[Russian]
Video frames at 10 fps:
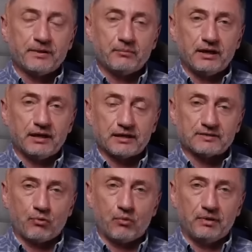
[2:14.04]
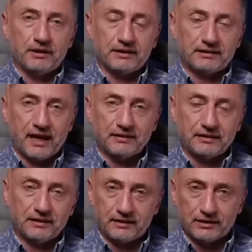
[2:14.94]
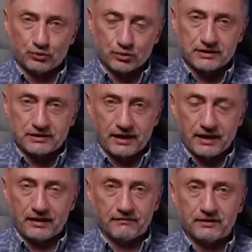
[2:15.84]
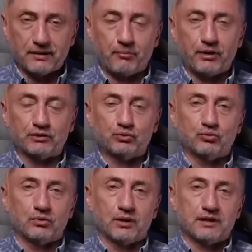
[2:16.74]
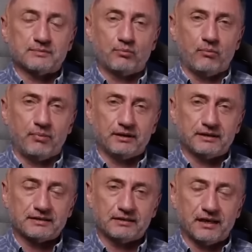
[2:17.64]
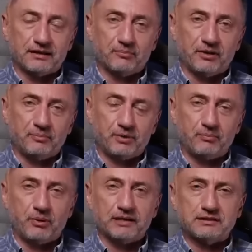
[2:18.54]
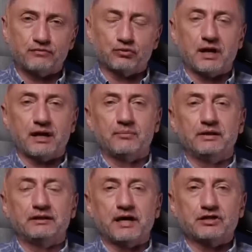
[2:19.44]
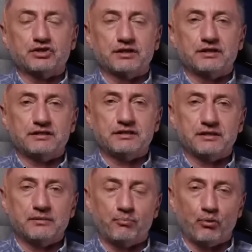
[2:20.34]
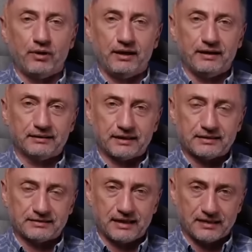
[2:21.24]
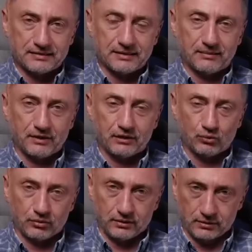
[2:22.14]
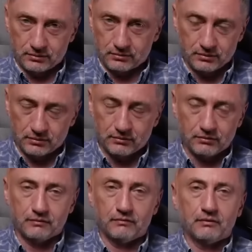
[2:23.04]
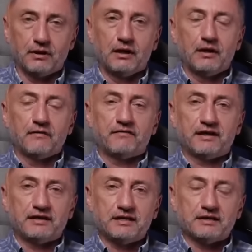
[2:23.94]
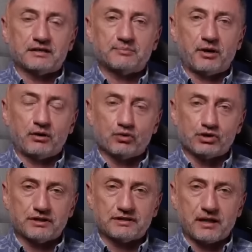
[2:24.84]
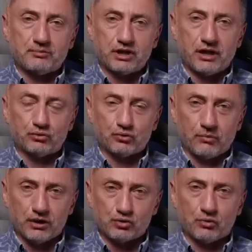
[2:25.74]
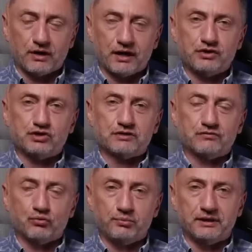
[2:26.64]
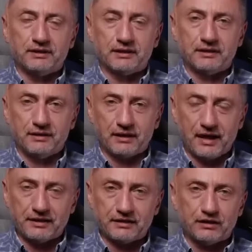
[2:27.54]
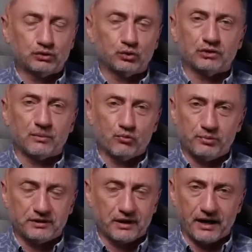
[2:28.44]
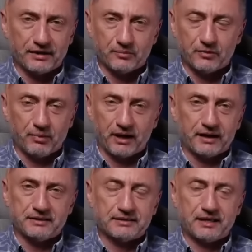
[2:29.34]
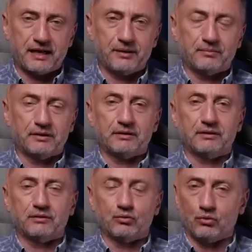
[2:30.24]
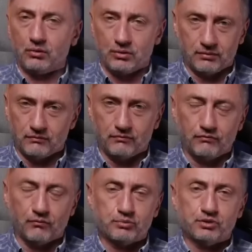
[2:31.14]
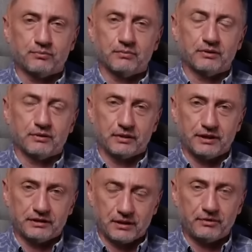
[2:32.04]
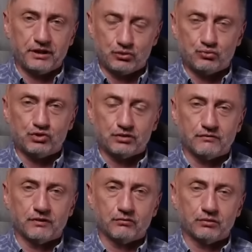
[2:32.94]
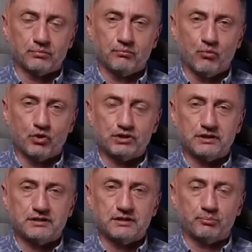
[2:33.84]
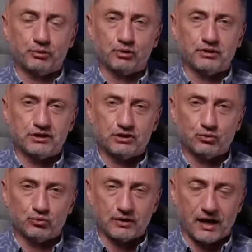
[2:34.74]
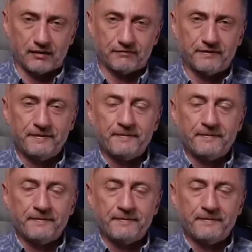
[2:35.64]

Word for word: Были разбомблены танкеры, которые стояли в этом порту, разбомблены склады боеприпасов. Удары были также нанесены по электростанциям, которые... Э- в Хадейде расположены, сообщают о большом количестве убитых и раненых. Кто там убит и ранен, мы пока не знаем, э, но, в общем, э, они там есть, учитывая вот мощность и плотность ударов.